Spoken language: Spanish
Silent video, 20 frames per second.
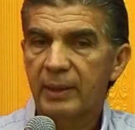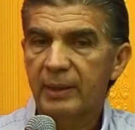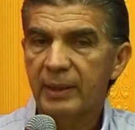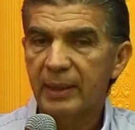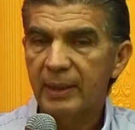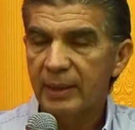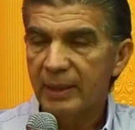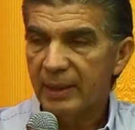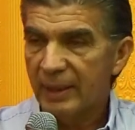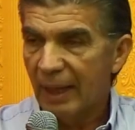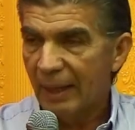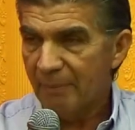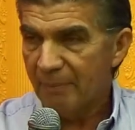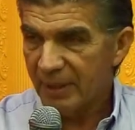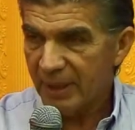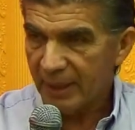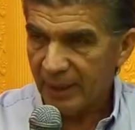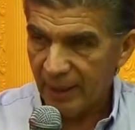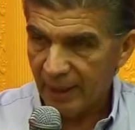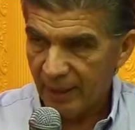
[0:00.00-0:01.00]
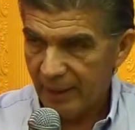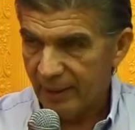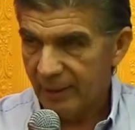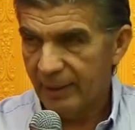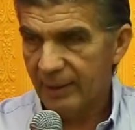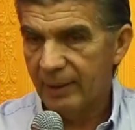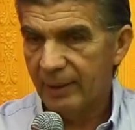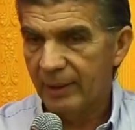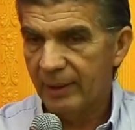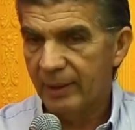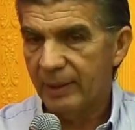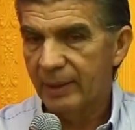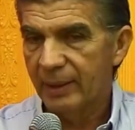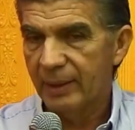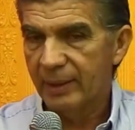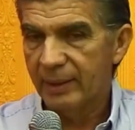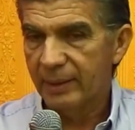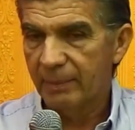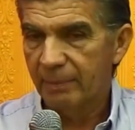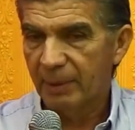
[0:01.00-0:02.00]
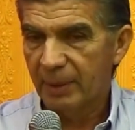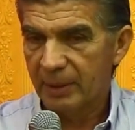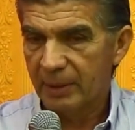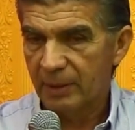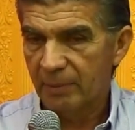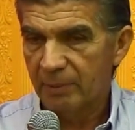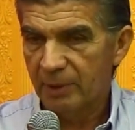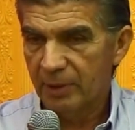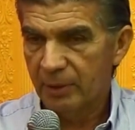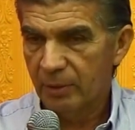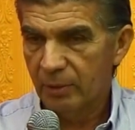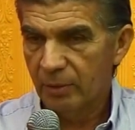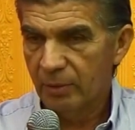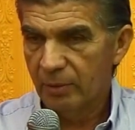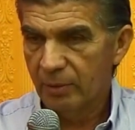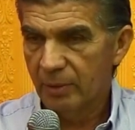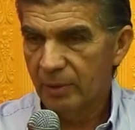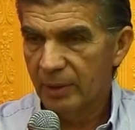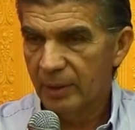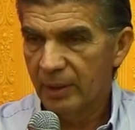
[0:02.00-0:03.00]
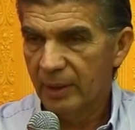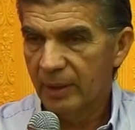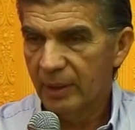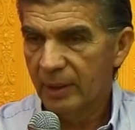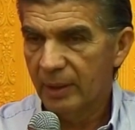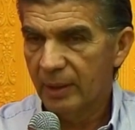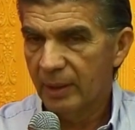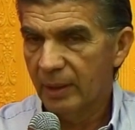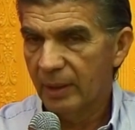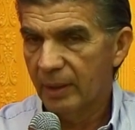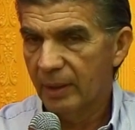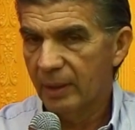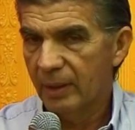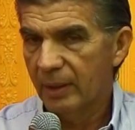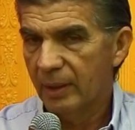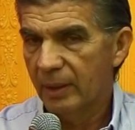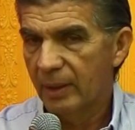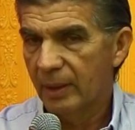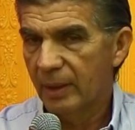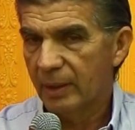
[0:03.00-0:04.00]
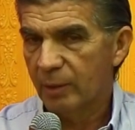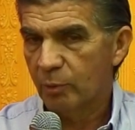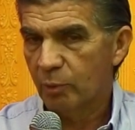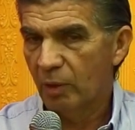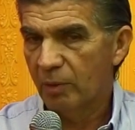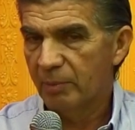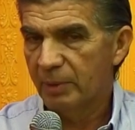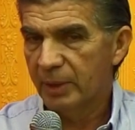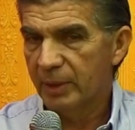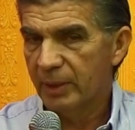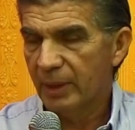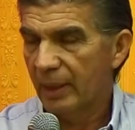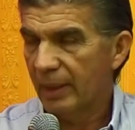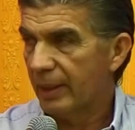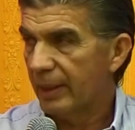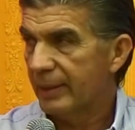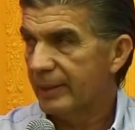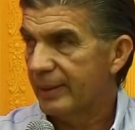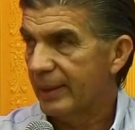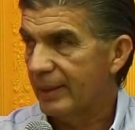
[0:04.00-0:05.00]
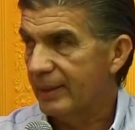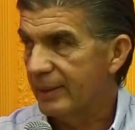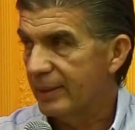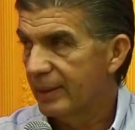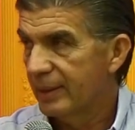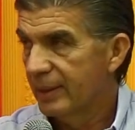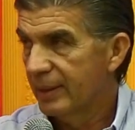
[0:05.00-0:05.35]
dinámica eh, en el departamento es eh, actualmente la castaña.